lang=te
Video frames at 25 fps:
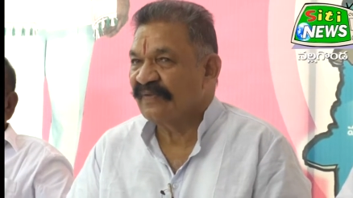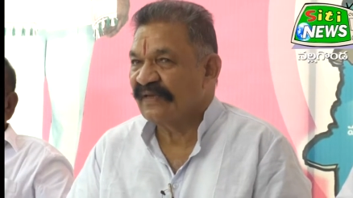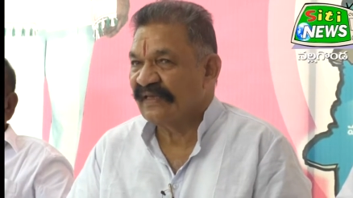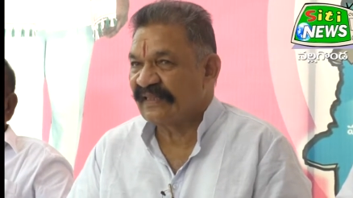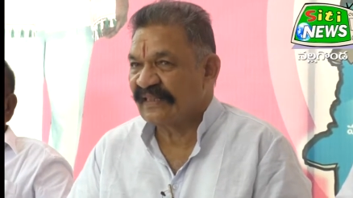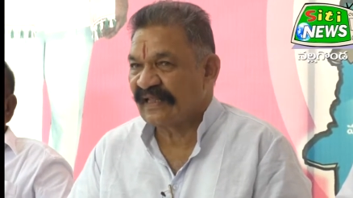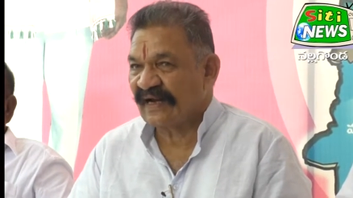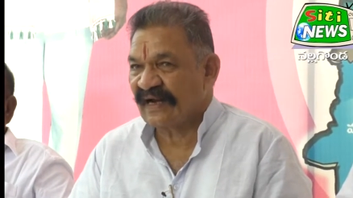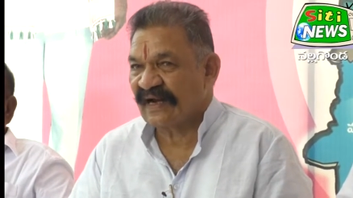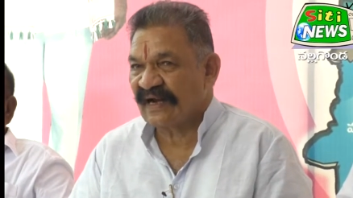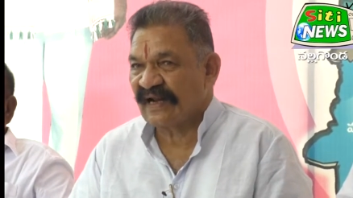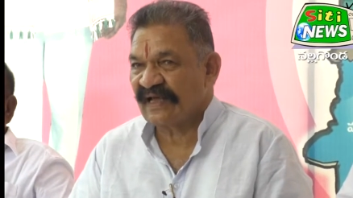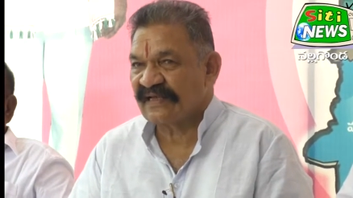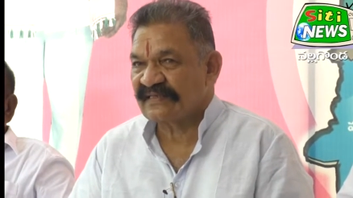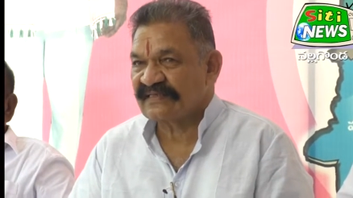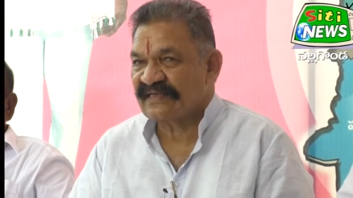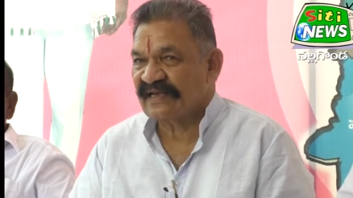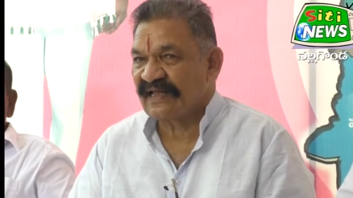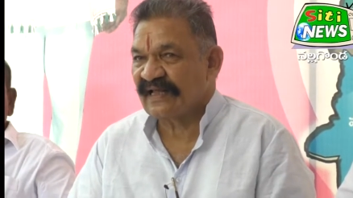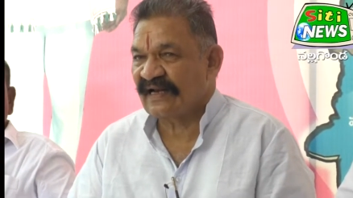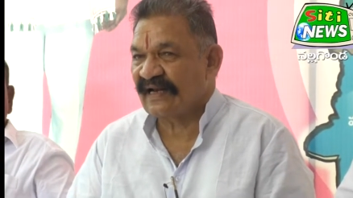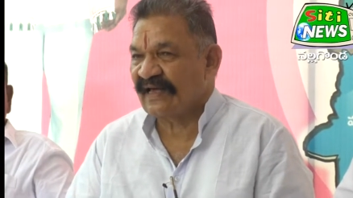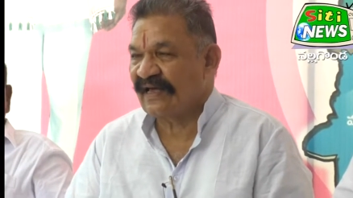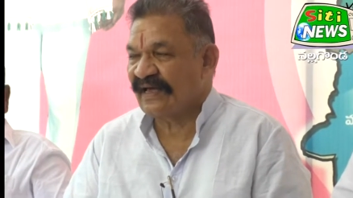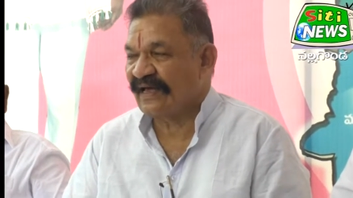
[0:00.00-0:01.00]
ఇతర
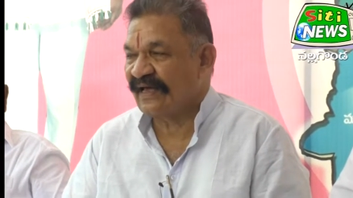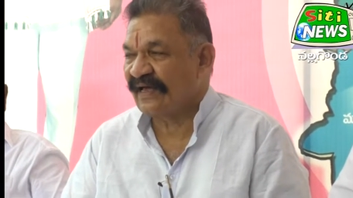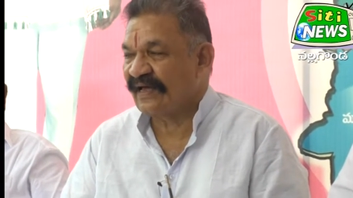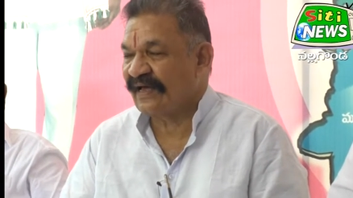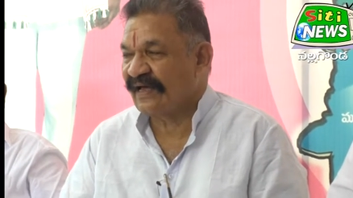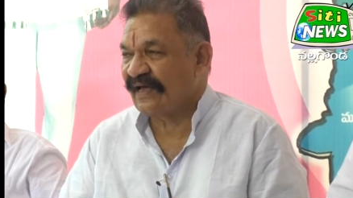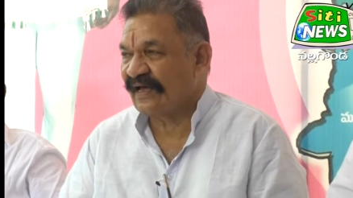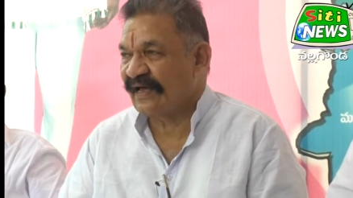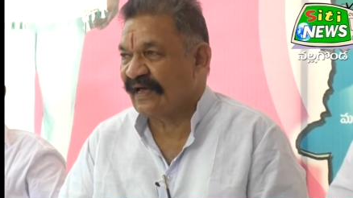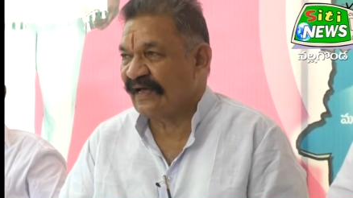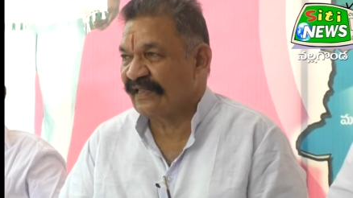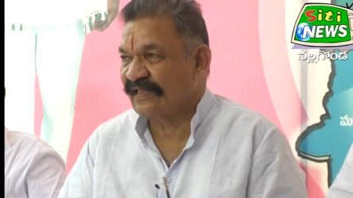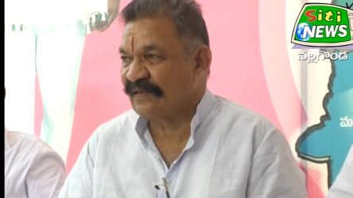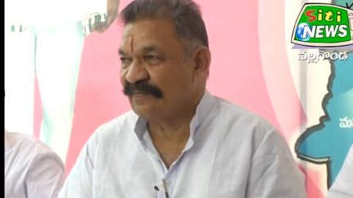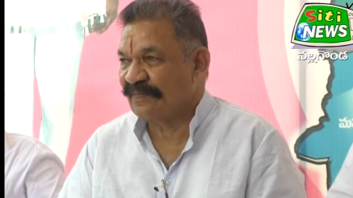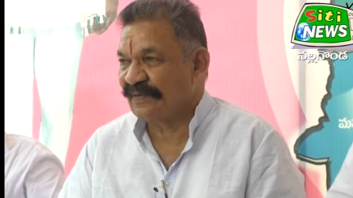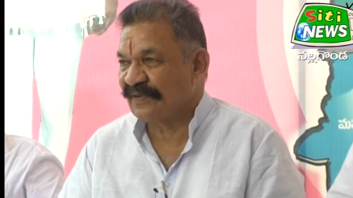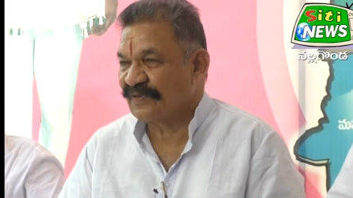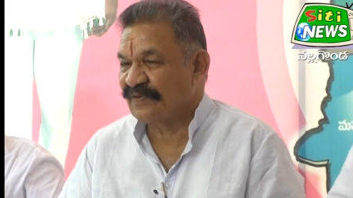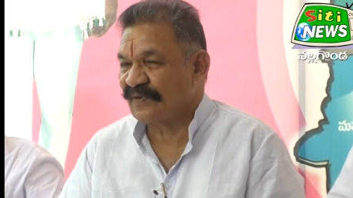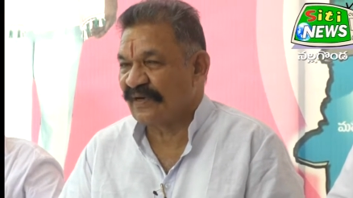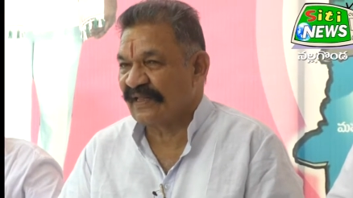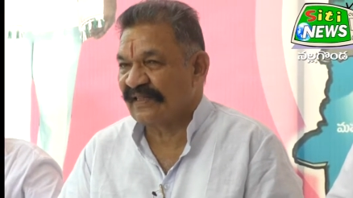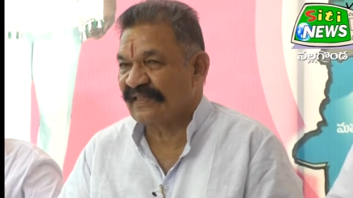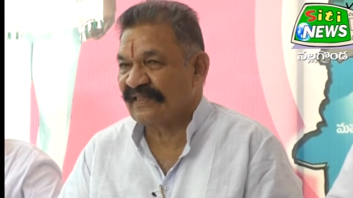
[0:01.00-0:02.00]
రాష్ట్రాల
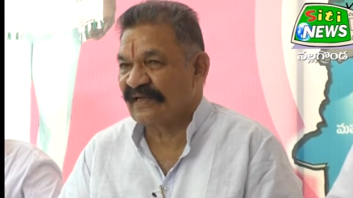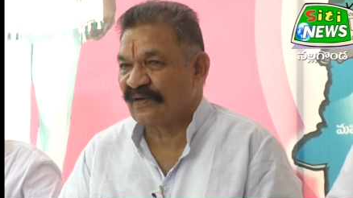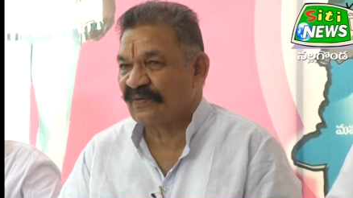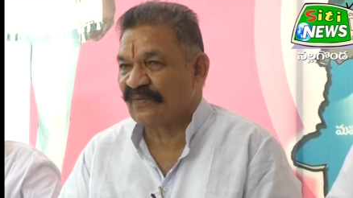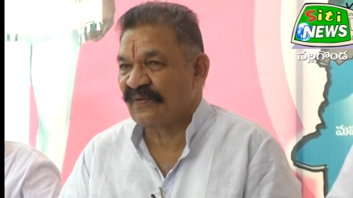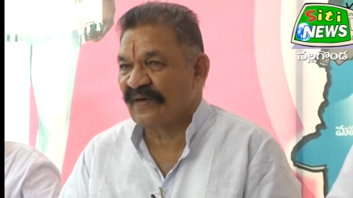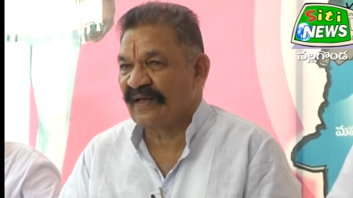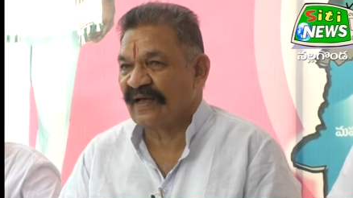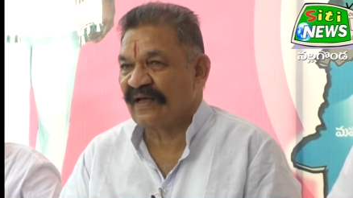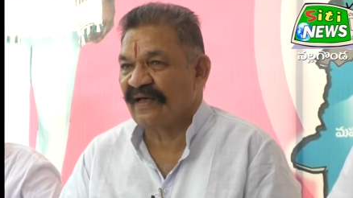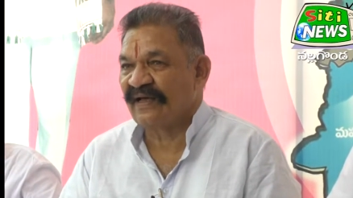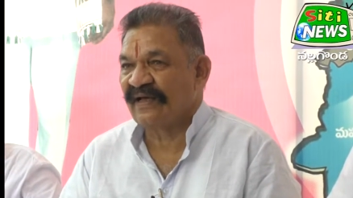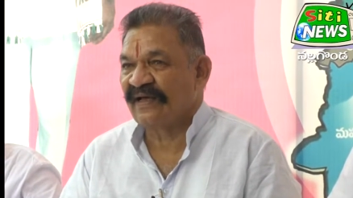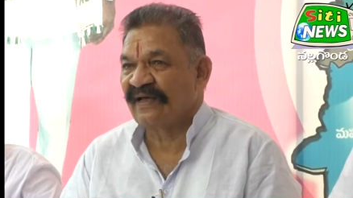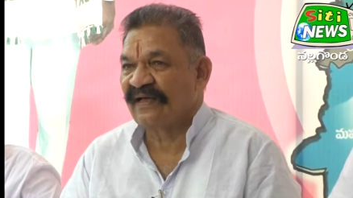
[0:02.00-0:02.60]
అధిపతులంతా కూడా